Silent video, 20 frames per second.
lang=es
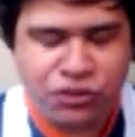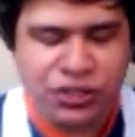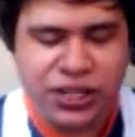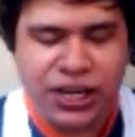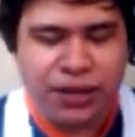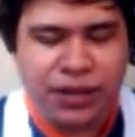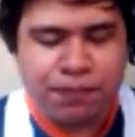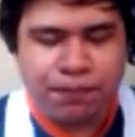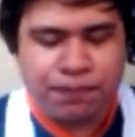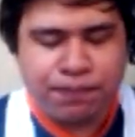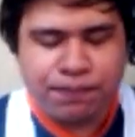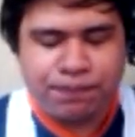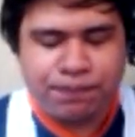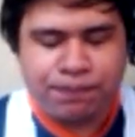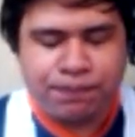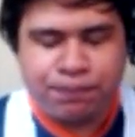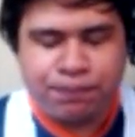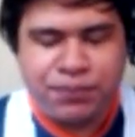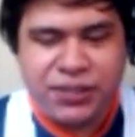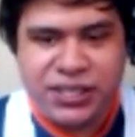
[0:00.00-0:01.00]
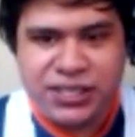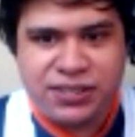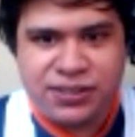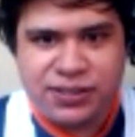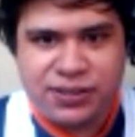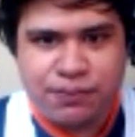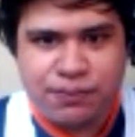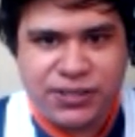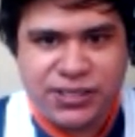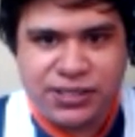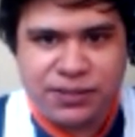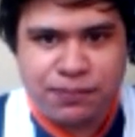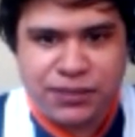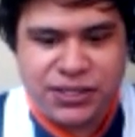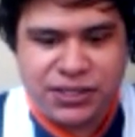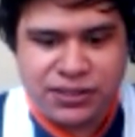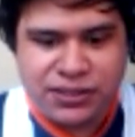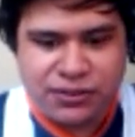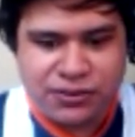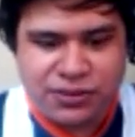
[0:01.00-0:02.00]
O sea, ¿ves? ¿Ves?
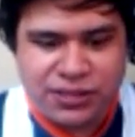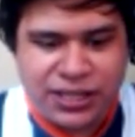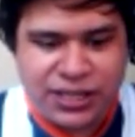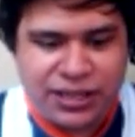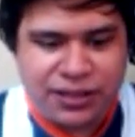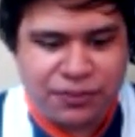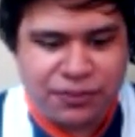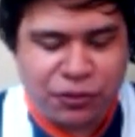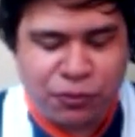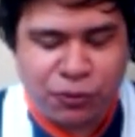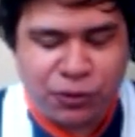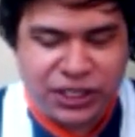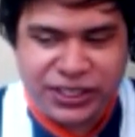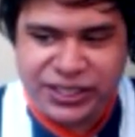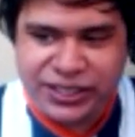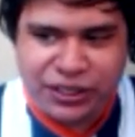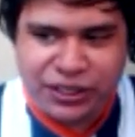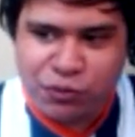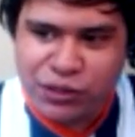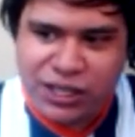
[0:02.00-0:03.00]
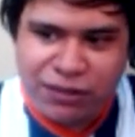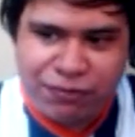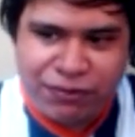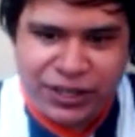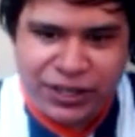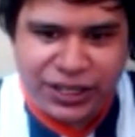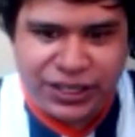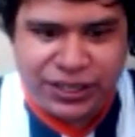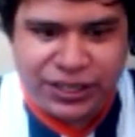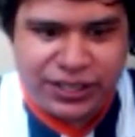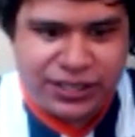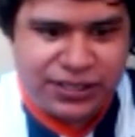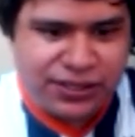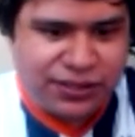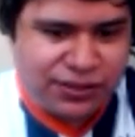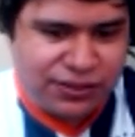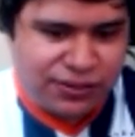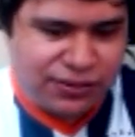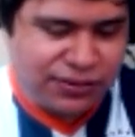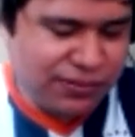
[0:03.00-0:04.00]
¿Ves? O sea, cualquier voy a fallar en
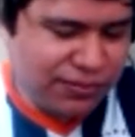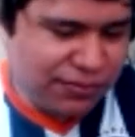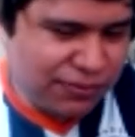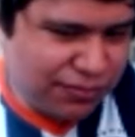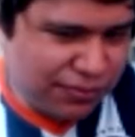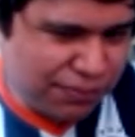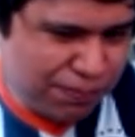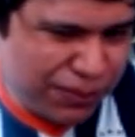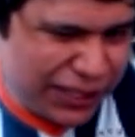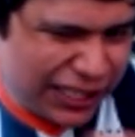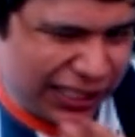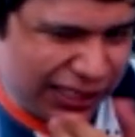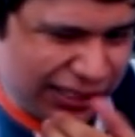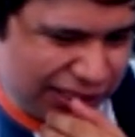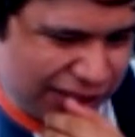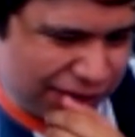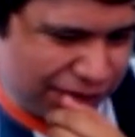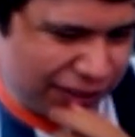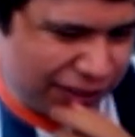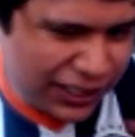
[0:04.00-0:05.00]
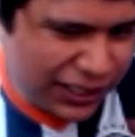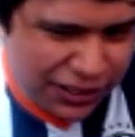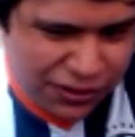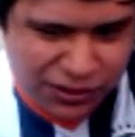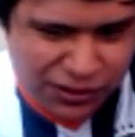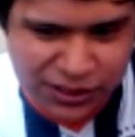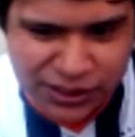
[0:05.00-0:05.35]
esas partes feas.